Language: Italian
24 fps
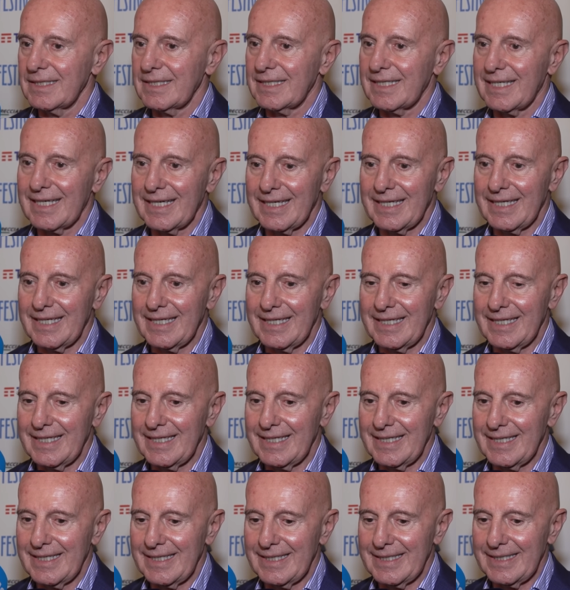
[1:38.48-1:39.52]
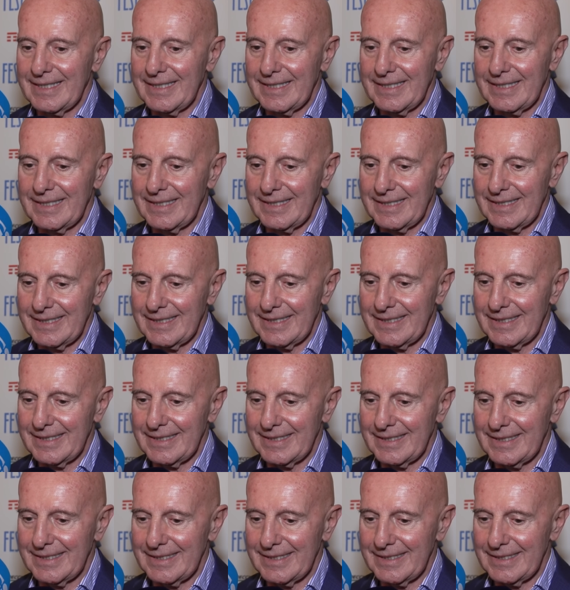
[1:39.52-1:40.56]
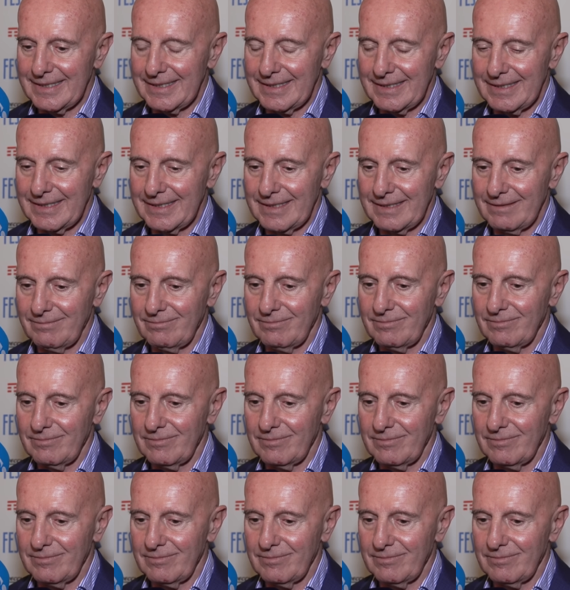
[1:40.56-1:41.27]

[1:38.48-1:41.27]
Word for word: che